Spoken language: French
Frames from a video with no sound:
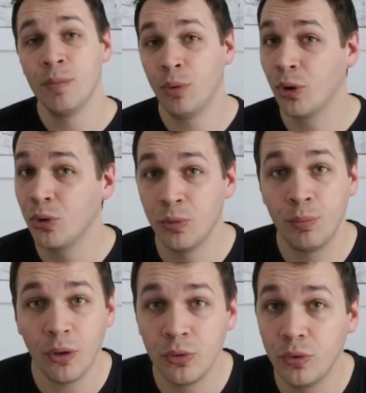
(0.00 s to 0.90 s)
pour que tu
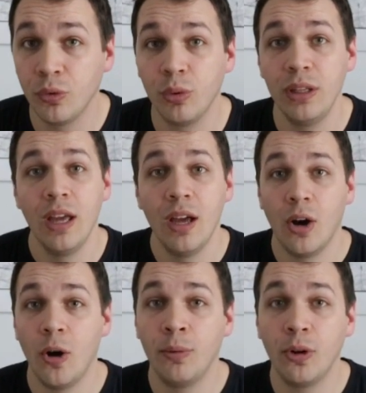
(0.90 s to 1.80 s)
portes du fruit
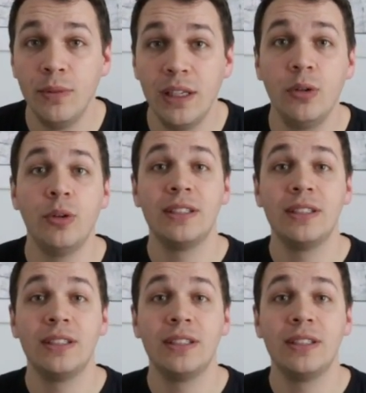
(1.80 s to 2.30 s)
en premier lieu